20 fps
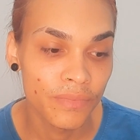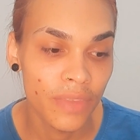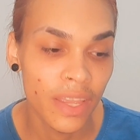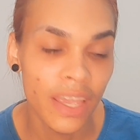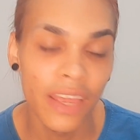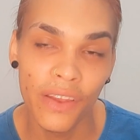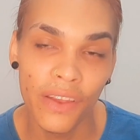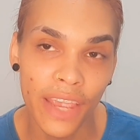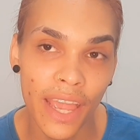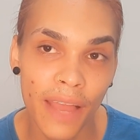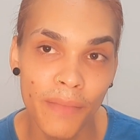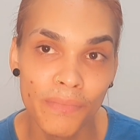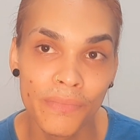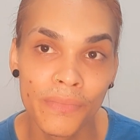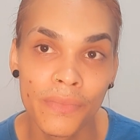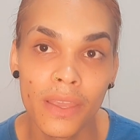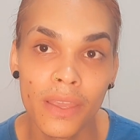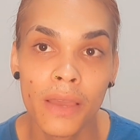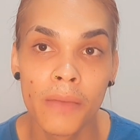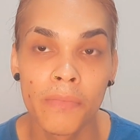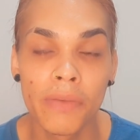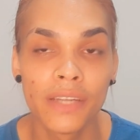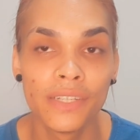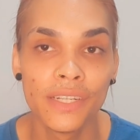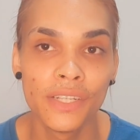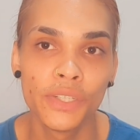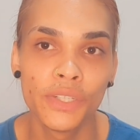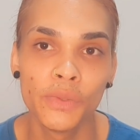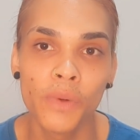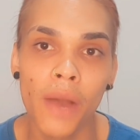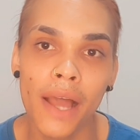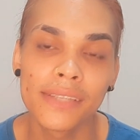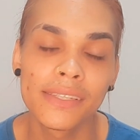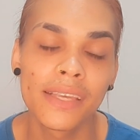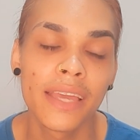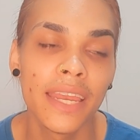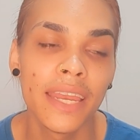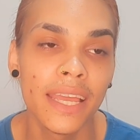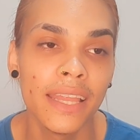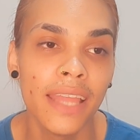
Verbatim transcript: cria pra gente doar as cria